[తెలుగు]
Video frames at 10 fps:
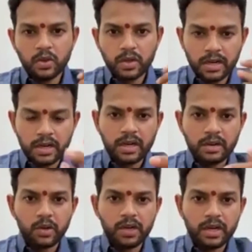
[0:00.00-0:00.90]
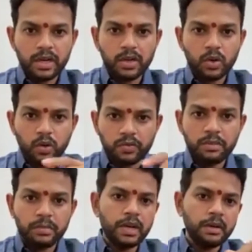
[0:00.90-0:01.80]
ప్రజలకి ఏదో ఒక రకంగా
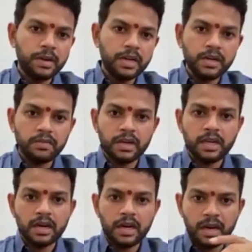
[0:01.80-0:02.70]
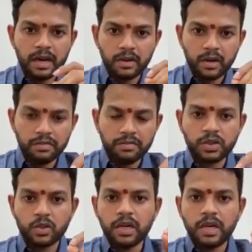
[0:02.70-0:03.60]
ముఖ్యంగా కోవిడ్ బారిన పడినటువంటి
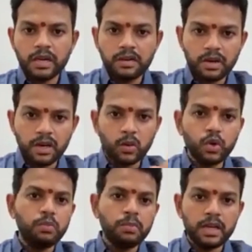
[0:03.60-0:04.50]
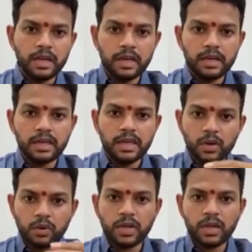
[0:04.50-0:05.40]
ఆ యొక్క వ్యక్తులు కానీ వాళ్ళ
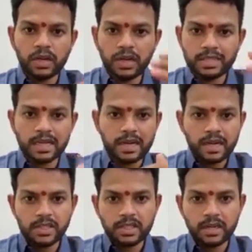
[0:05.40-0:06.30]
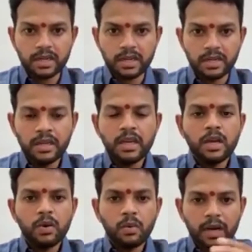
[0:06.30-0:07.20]
కుటుంబాలకు కానీ ఏదో ఒక రకంగా
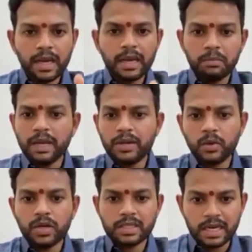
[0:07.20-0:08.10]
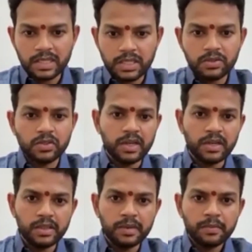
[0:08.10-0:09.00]
సహకరించాలని ఒక హెల్ప్ లైన్ కూడా
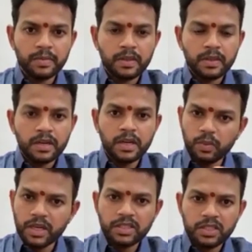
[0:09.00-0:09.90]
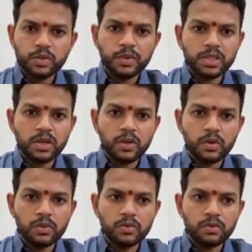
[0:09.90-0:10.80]
స్టార్ట్ చేయడం జరిగింది ఇటువంటి
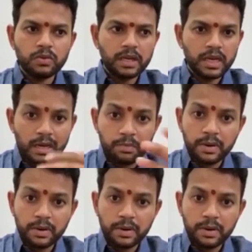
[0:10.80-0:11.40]
సిచ్యువేషన్లో